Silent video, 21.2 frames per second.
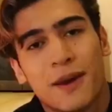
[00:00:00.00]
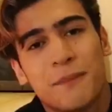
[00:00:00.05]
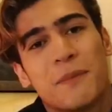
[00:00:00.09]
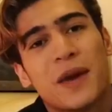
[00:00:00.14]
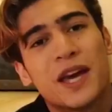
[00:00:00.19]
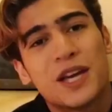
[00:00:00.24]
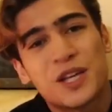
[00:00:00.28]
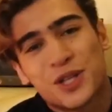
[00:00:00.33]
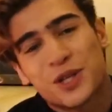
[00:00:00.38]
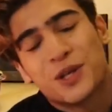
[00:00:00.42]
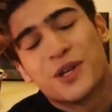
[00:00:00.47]

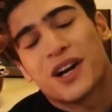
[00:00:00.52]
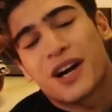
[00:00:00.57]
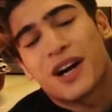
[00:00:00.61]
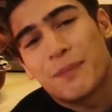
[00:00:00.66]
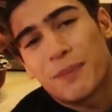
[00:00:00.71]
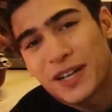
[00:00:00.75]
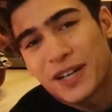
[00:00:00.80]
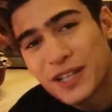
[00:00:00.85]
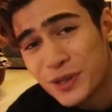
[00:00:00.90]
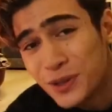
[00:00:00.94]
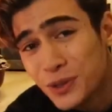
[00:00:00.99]
Make sure na
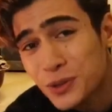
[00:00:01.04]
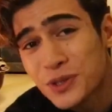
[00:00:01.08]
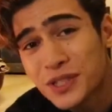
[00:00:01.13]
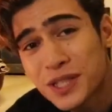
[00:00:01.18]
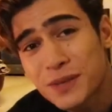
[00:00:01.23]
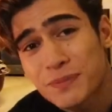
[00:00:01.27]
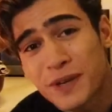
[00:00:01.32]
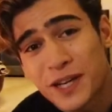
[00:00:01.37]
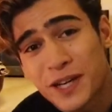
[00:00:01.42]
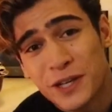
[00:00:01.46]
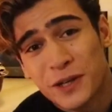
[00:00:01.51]
kapag
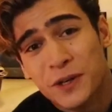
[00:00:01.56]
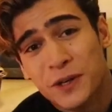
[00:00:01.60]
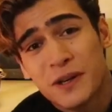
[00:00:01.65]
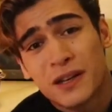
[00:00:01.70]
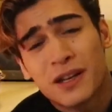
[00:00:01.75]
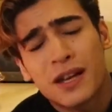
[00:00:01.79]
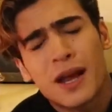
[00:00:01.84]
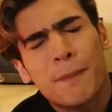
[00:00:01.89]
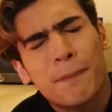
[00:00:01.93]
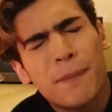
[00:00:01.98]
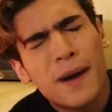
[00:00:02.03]
nag-uusap kayo,
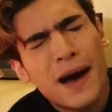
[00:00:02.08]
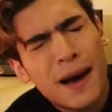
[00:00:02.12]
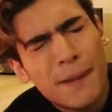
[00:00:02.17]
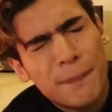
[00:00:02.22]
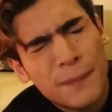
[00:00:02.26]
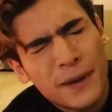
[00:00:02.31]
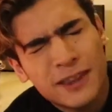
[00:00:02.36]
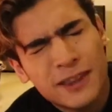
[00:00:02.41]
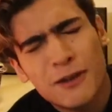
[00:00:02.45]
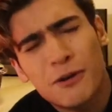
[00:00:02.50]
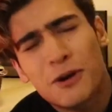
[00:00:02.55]

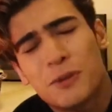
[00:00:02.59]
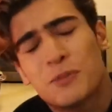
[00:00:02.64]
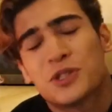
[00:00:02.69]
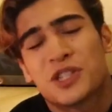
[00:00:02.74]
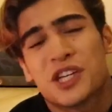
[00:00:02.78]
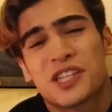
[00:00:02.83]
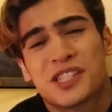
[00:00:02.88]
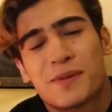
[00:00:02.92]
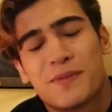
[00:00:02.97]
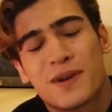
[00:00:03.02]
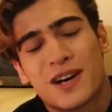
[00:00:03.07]
napapatawa mo
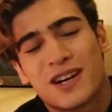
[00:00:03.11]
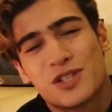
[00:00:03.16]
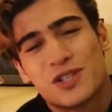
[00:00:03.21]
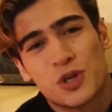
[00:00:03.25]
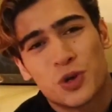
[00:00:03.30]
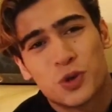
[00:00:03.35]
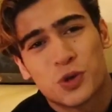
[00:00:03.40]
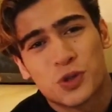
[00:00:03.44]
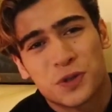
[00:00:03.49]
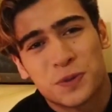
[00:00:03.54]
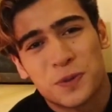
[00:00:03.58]
siya sa mga
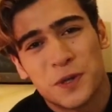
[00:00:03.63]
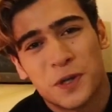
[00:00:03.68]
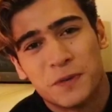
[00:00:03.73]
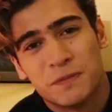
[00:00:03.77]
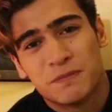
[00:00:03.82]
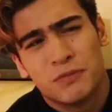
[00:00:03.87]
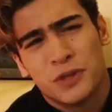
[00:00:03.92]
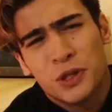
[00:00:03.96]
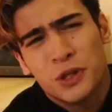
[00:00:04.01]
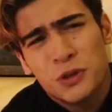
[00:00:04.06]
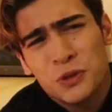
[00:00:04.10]
jokes mo.
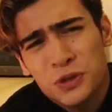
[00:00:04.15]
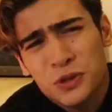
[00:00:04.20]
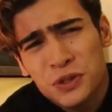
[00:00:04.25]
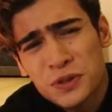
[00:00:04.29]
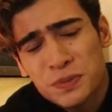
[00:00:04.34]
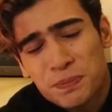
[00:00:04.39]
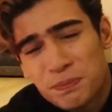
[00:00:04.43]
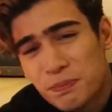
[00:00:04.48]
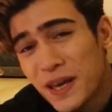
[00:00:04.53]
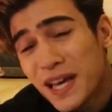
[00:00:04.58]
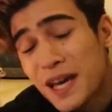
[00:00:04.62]
Use
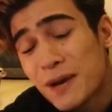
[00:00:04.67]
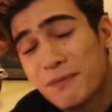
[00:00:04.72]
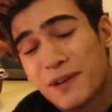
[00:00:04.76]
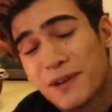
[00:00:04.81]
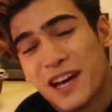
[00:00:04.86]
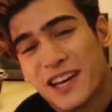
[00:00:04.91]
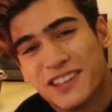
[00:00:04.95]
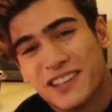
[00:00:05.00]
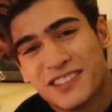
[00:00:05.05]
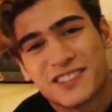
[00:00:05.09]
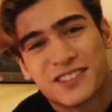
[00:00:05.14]
pick-up
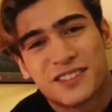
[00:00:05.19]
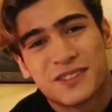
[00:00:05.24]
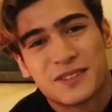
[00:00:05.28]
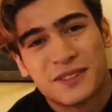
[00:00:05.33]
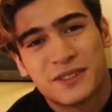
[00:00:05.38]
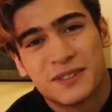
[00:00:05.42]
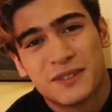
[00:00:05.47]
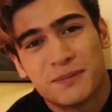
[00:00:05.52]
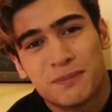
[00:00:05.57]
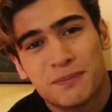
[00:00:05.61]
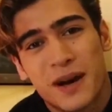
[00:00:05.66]
lines.
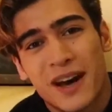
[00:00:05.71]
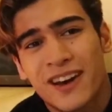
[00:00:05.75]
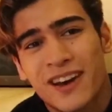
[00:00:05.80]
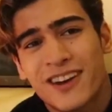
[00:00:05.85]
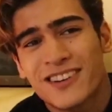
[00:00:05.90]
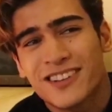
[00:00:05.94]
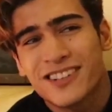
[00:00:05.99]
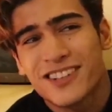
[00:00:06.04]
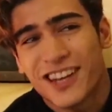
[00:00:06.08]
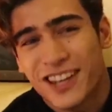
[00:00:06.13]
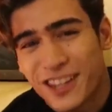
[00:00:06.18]

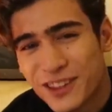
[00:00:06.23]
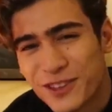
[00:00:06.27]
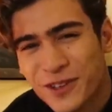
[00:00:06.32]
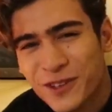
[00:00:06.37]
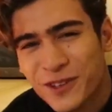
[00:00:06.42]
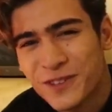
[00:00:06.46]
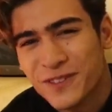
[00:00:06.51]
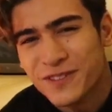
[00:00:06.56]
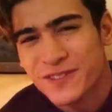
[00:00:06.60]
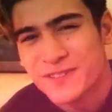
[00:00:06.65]
Parang ganito.